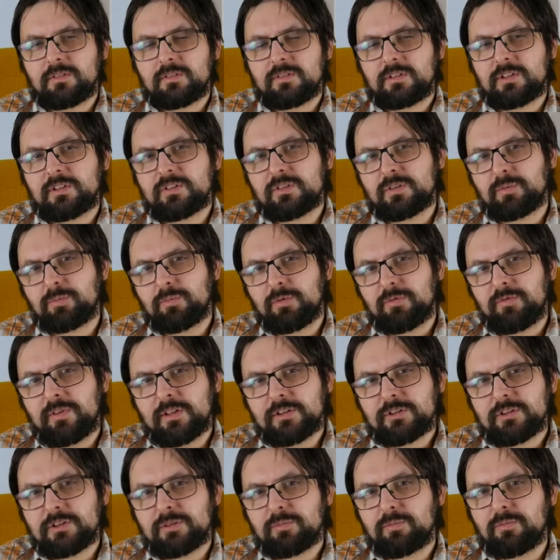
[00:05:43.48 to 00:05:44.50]
to jest to
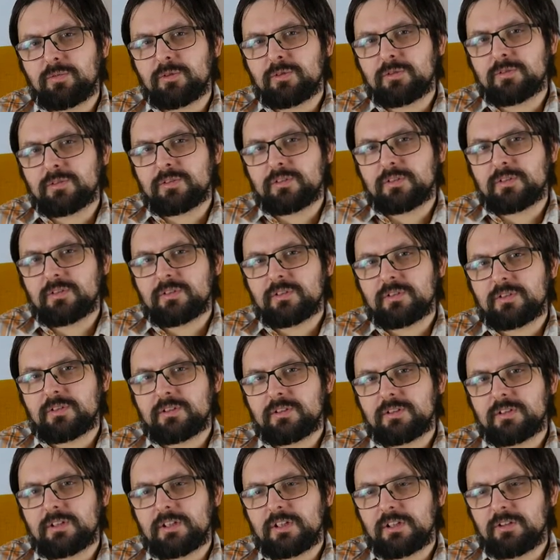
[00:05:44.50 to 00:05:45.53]
poważny błąd
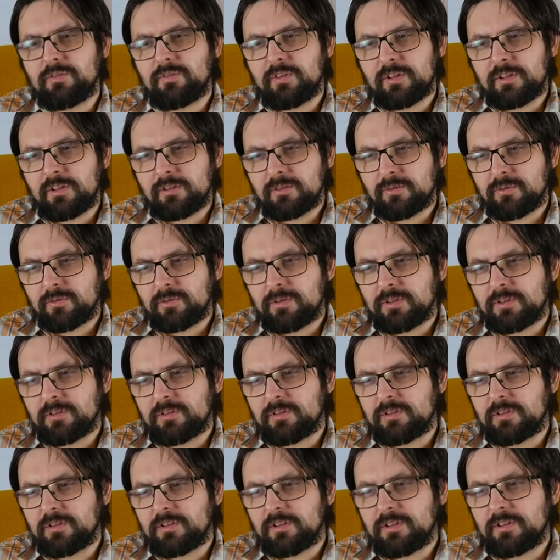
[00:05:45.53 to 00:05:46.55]
i gwarantuję
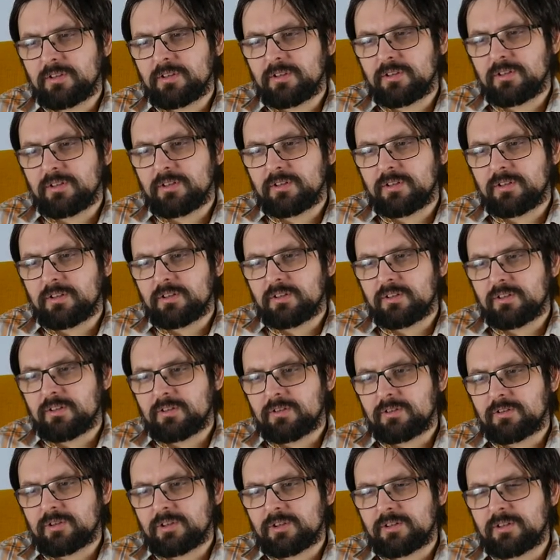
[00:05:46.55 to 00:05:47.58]
Ci,
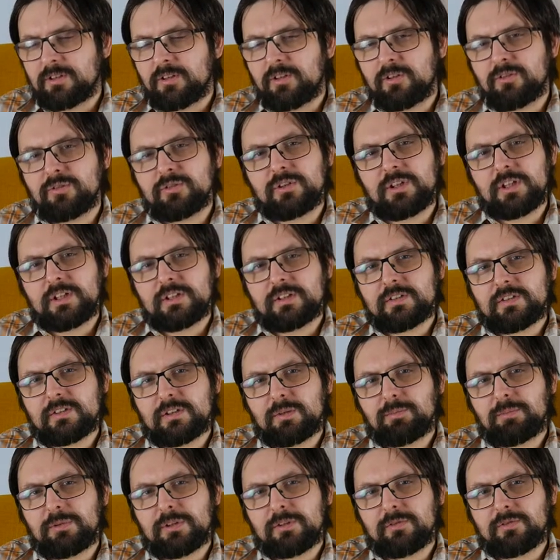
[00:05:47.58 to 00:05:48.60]
że gdy On nie jest na
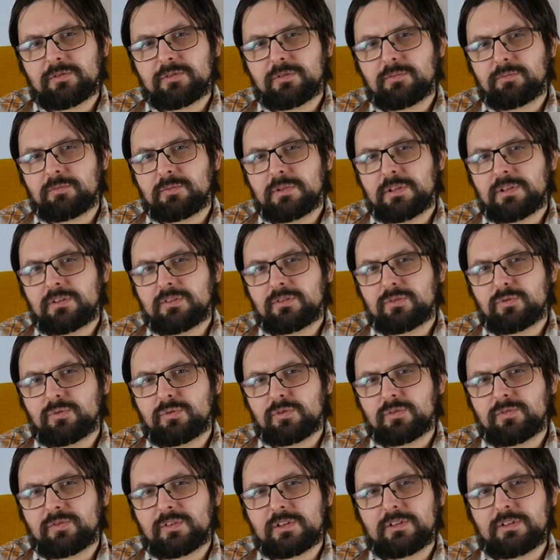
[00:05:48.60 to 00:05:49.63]
pierwszym miejscu, to
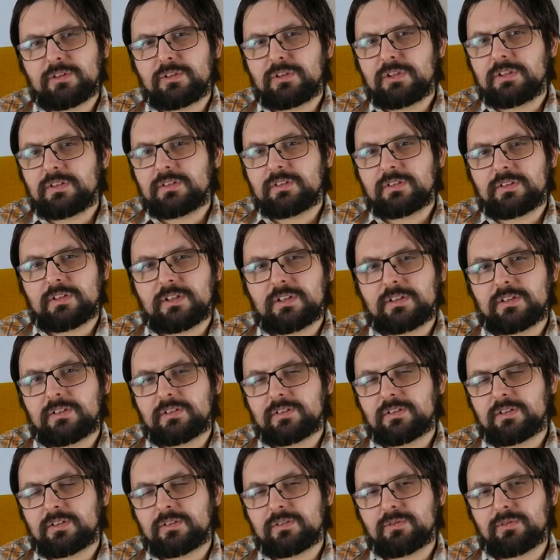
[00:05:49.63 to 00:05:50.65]
wtedy nic nie
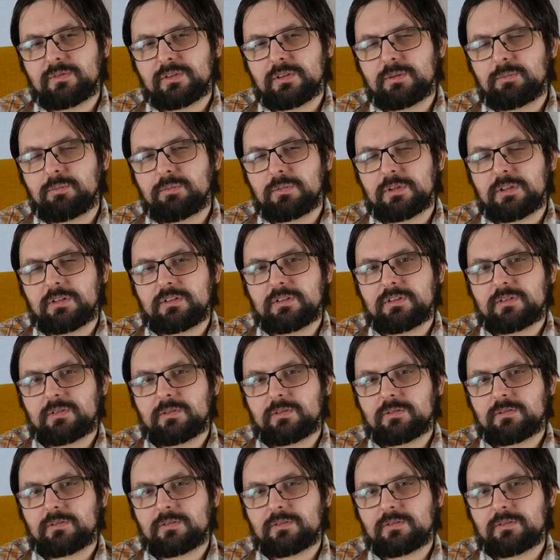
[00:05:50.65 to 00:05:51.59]
jest na swoim miejscu.